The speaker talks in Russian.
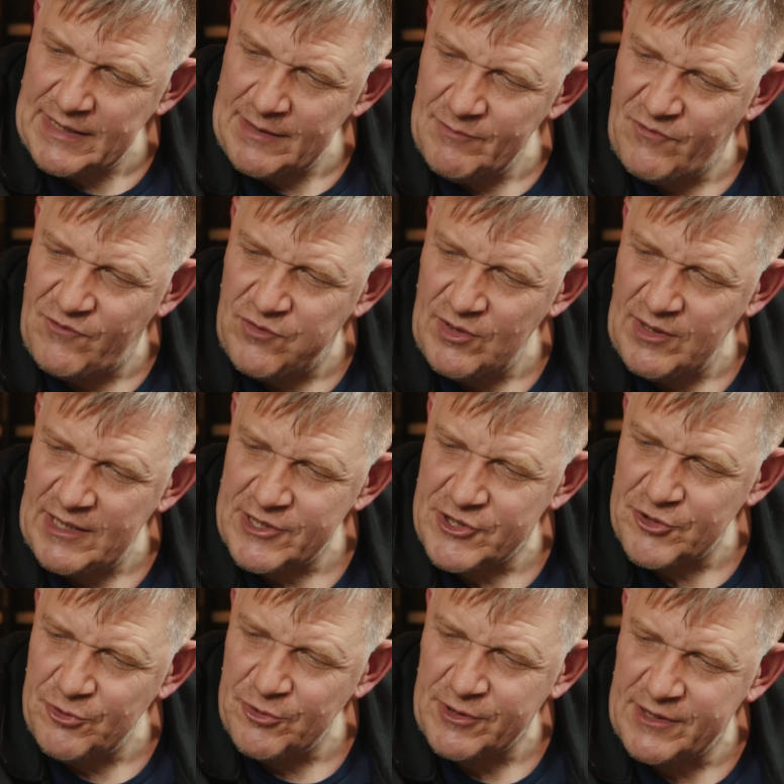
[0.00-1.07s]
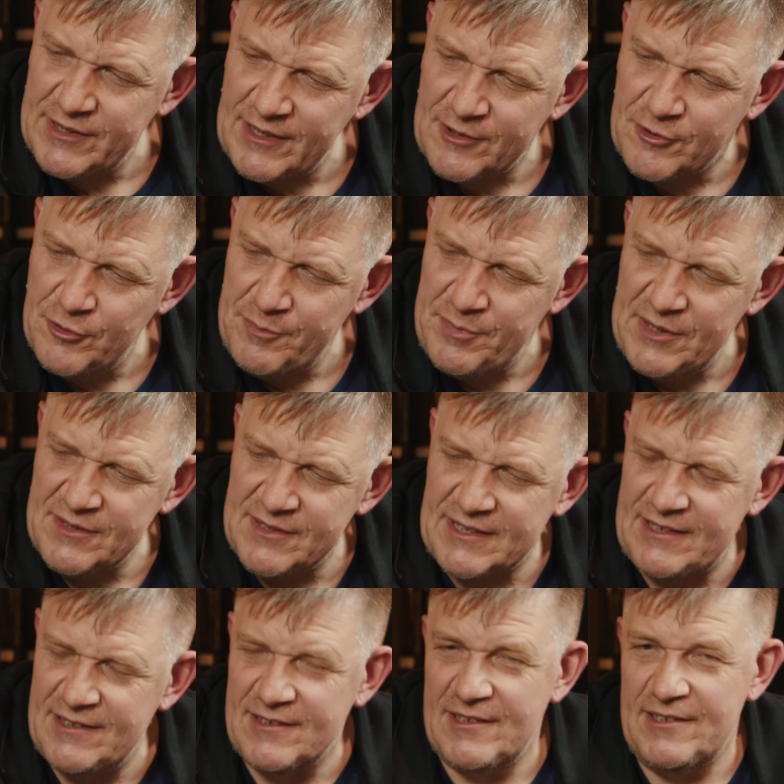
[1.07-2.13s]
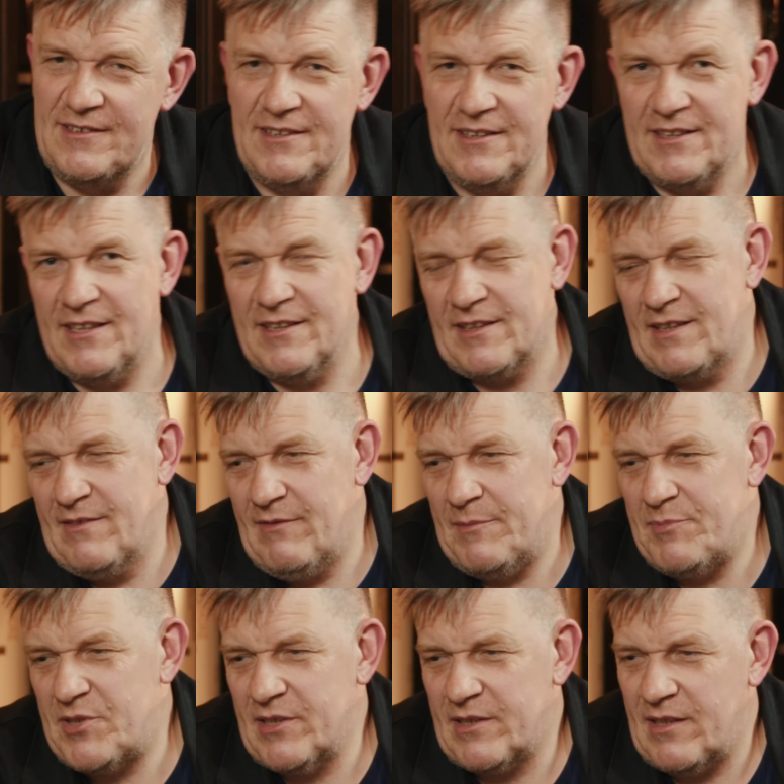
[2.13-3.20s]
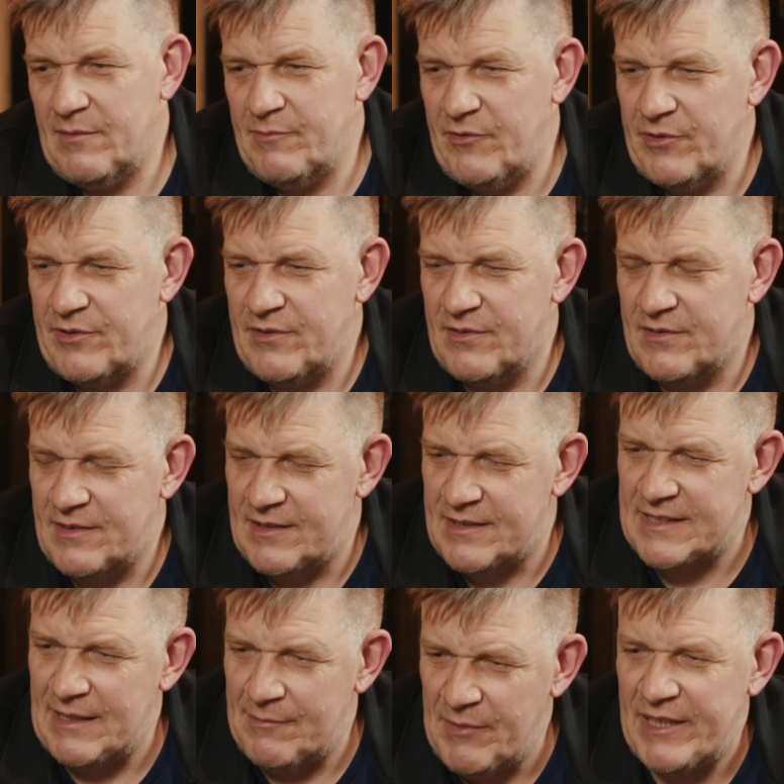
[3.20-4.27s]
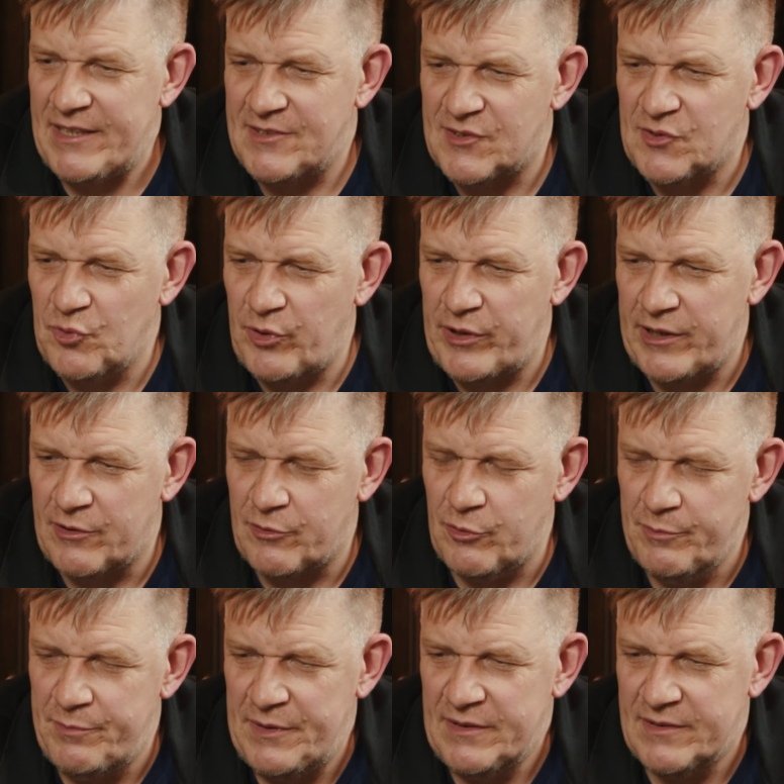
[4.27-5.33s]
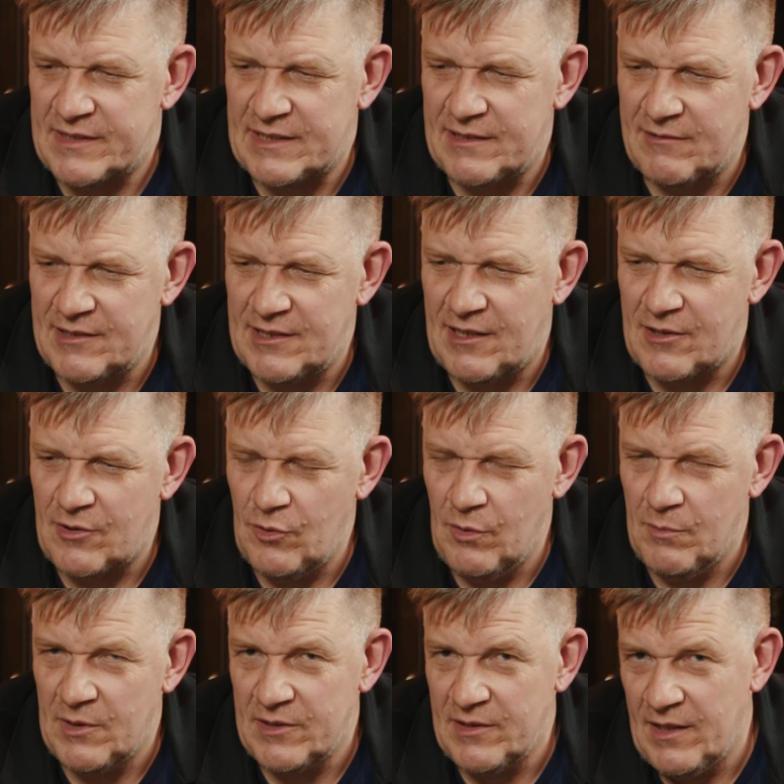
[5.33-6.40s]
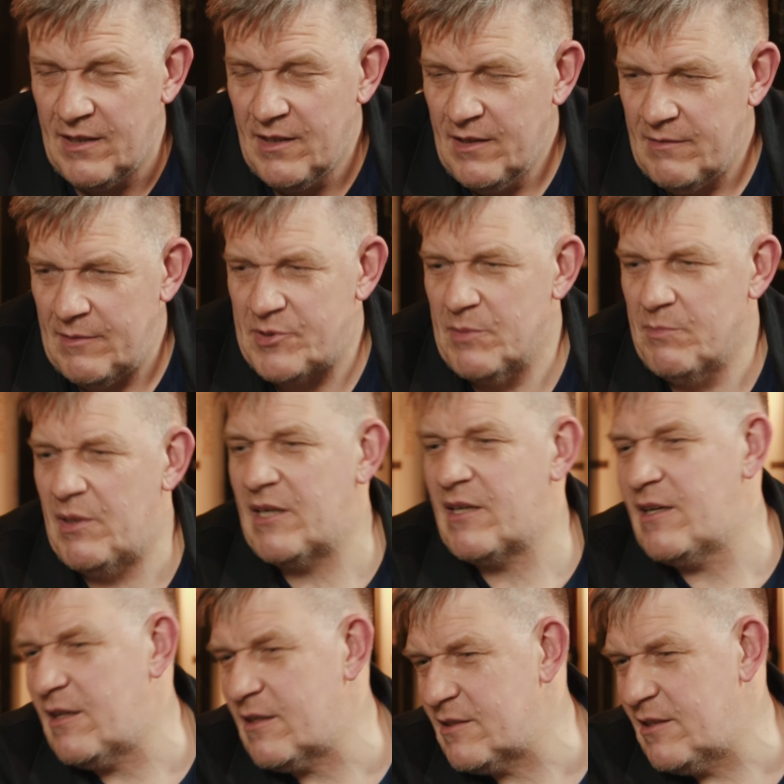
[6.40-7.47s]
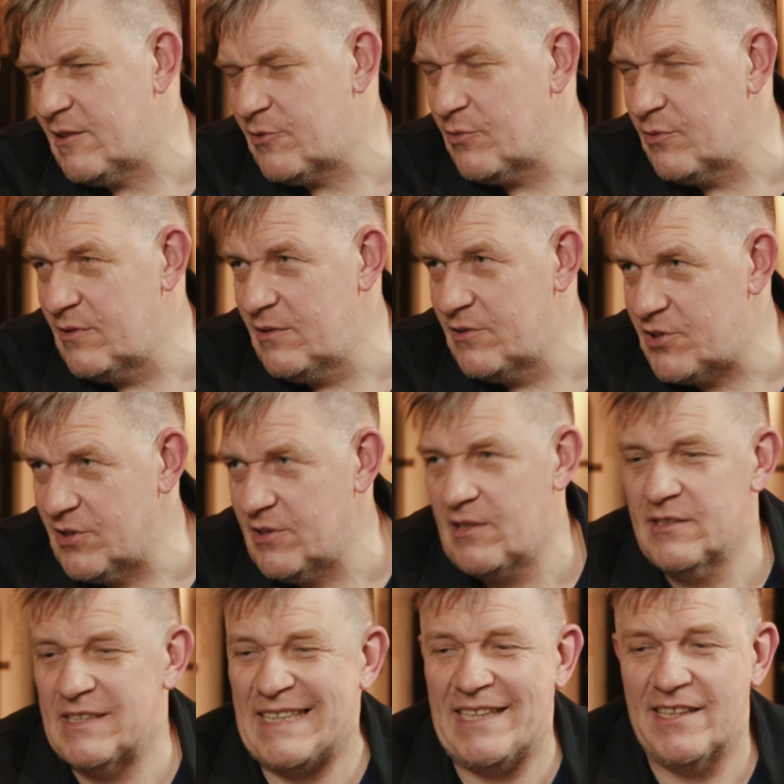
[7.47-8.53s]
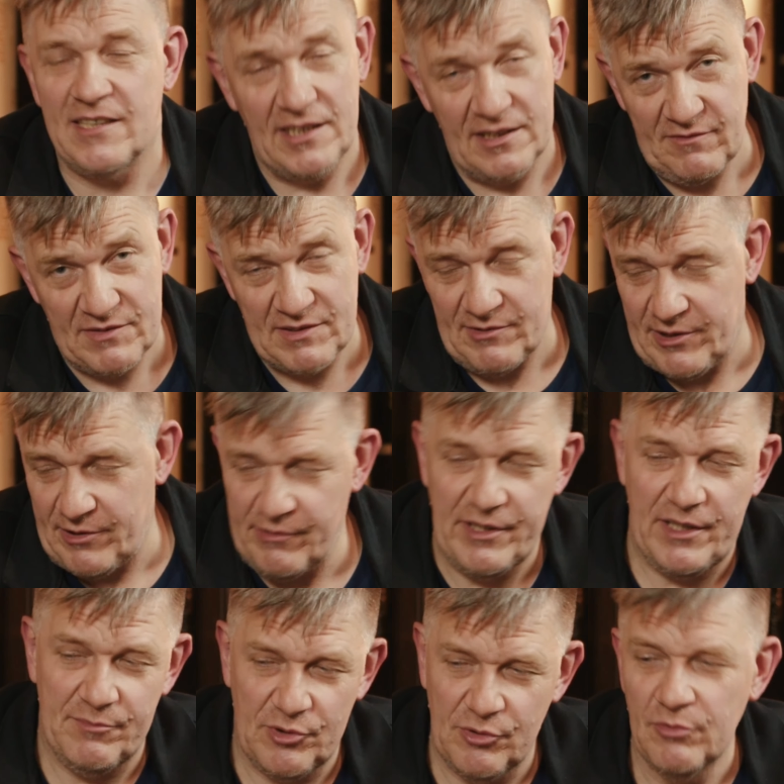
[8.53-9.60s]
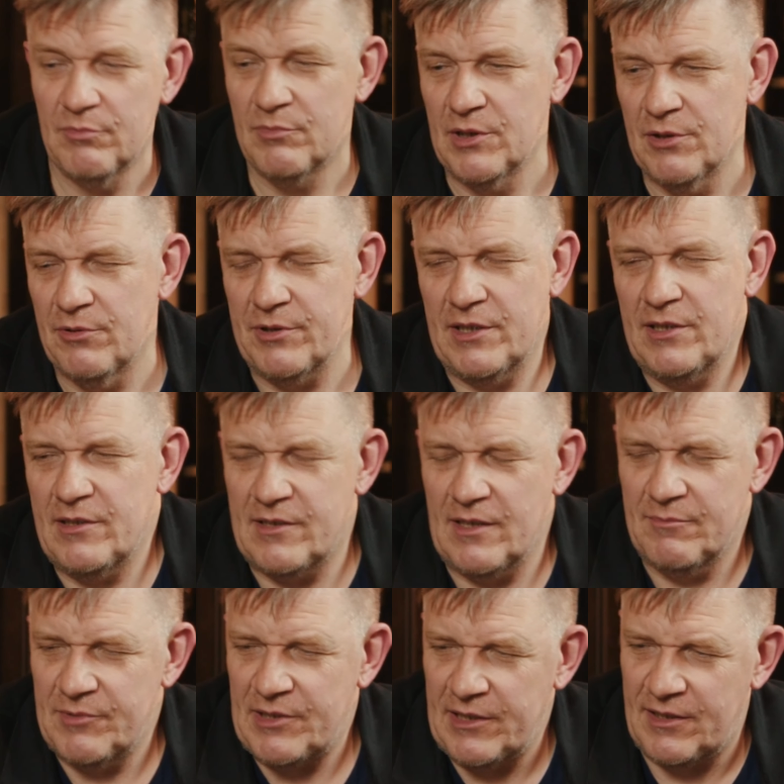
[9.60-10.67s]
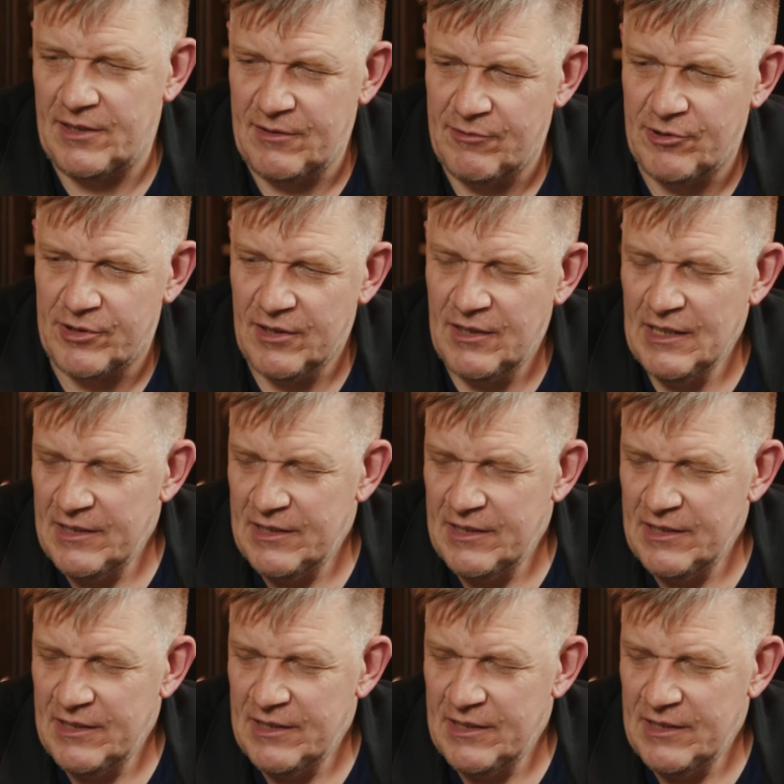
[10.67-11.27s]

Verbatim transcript: сам флажок, да, кубинский на этикетке, вообще как бы вот сама история кубинского, да, рома, да, вообще Бакарди оттуда начинался когда-то в свое время, ну, многие там такие вот